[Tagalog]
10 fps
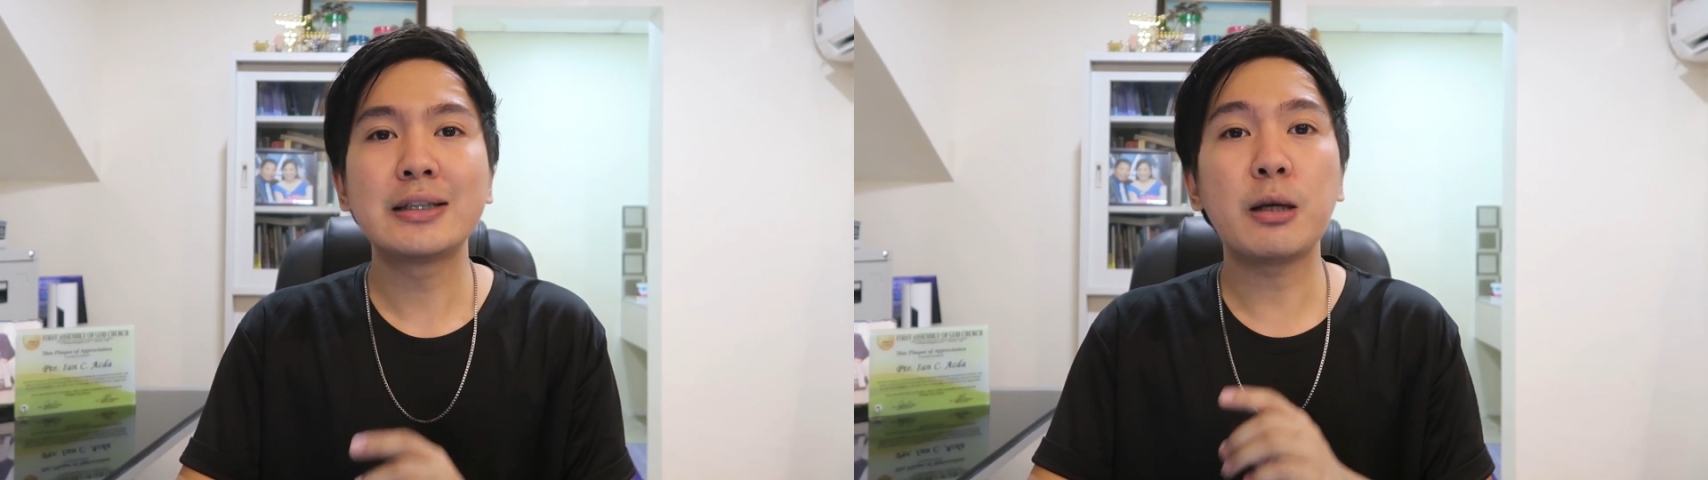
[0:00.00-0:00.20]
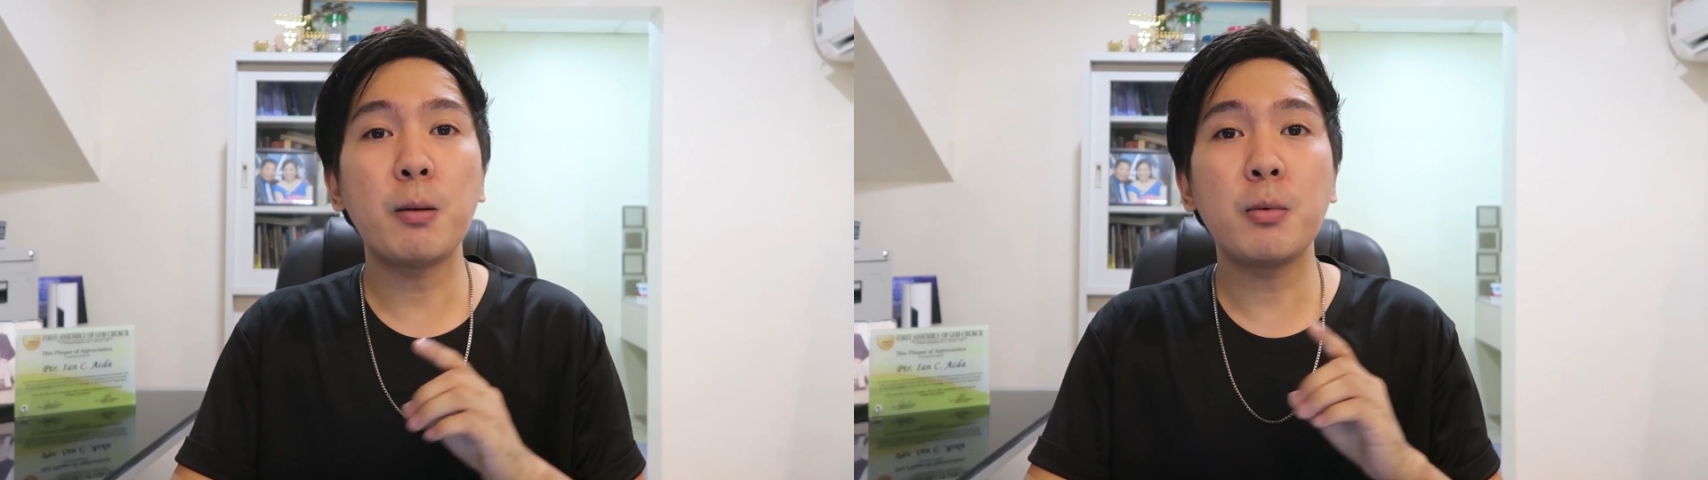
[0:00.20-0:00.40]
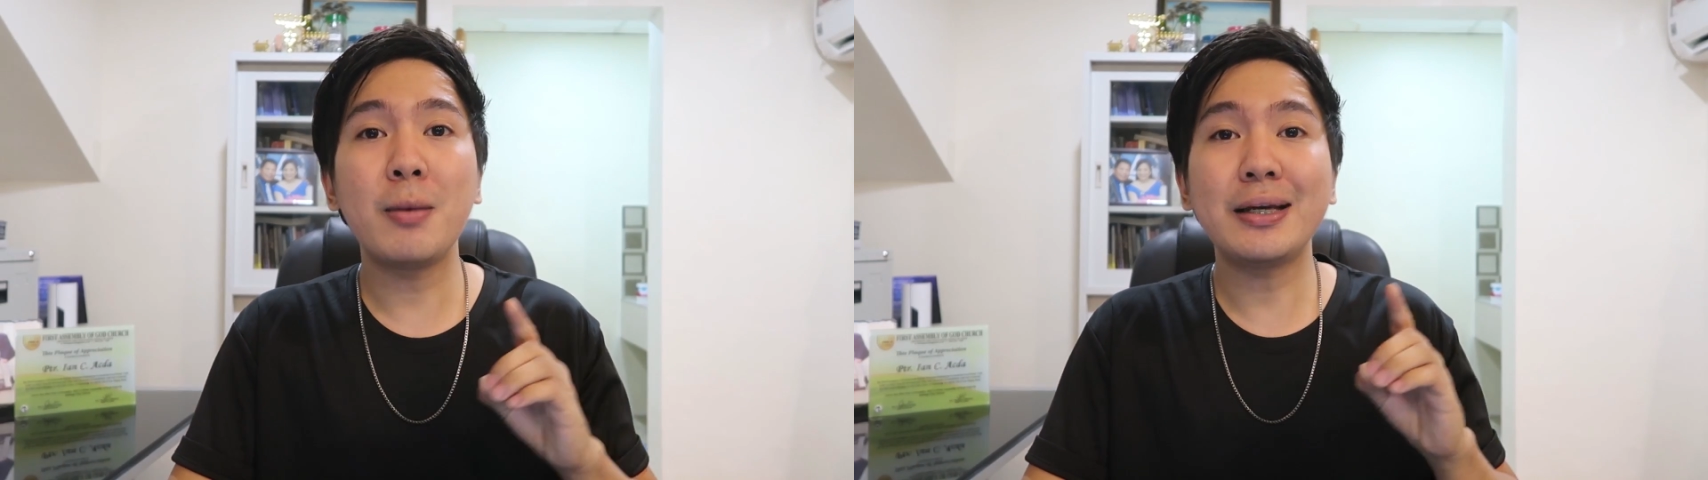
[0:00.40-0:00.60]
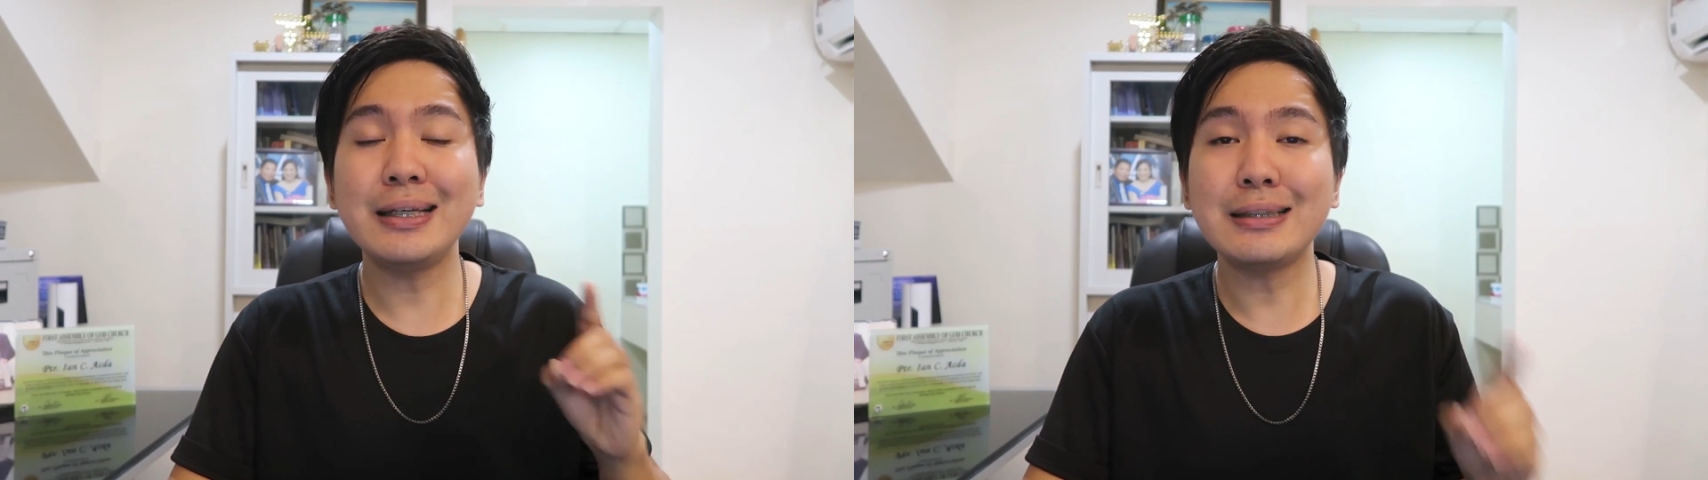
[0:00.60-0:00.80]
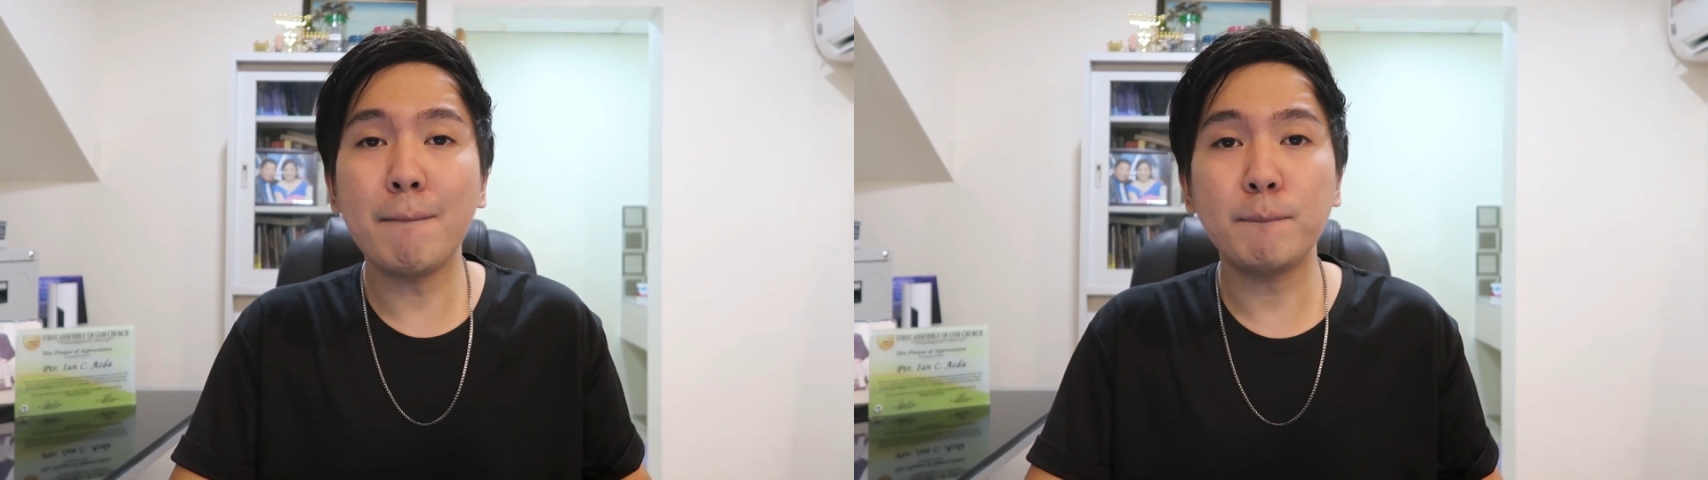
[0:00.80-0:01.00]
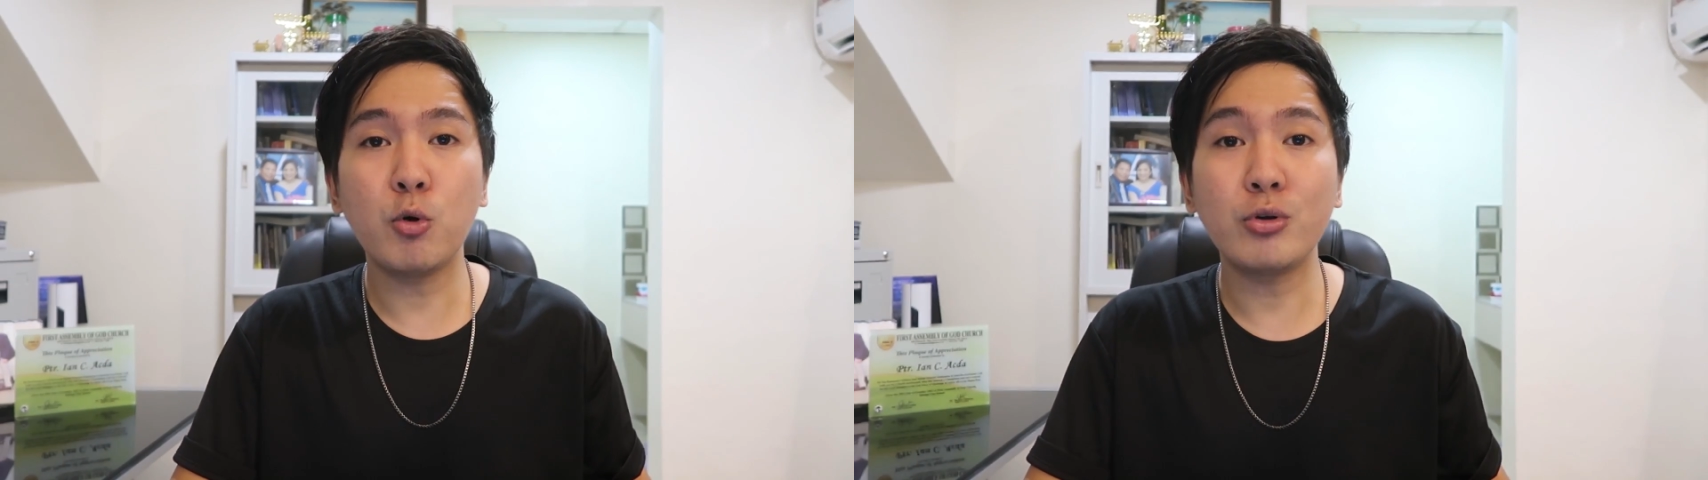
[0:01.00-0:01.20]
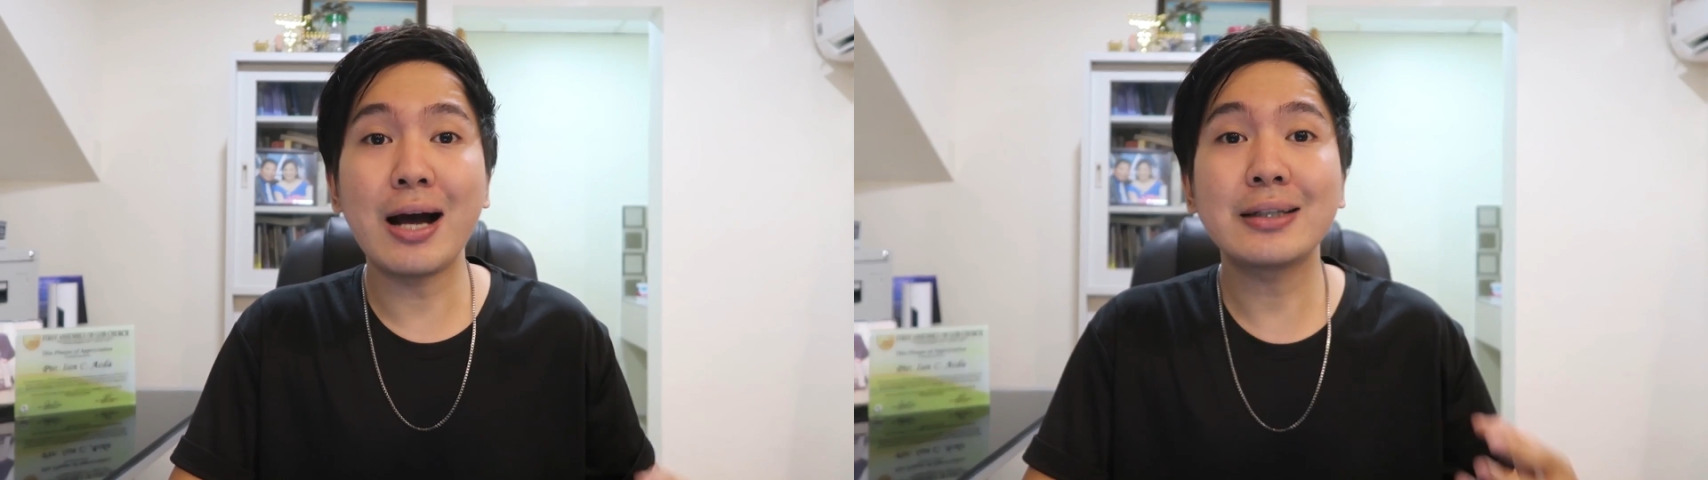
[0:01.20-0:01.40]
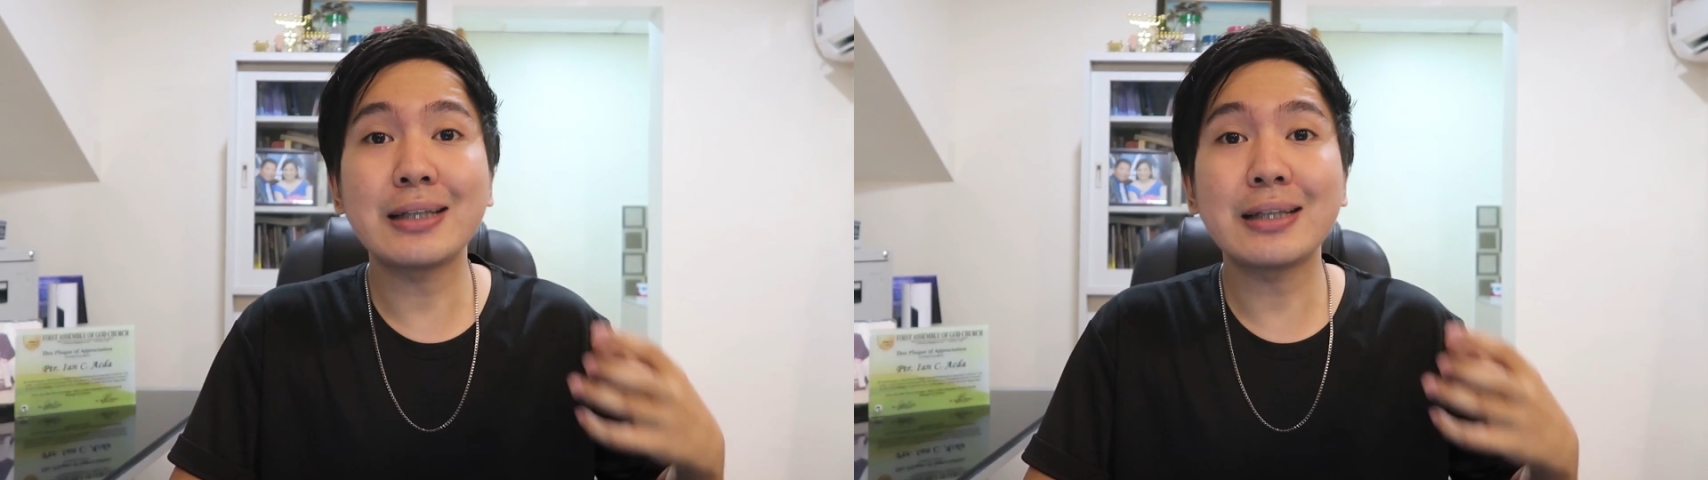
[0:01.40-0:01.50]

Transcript: sa pamamagitan po ng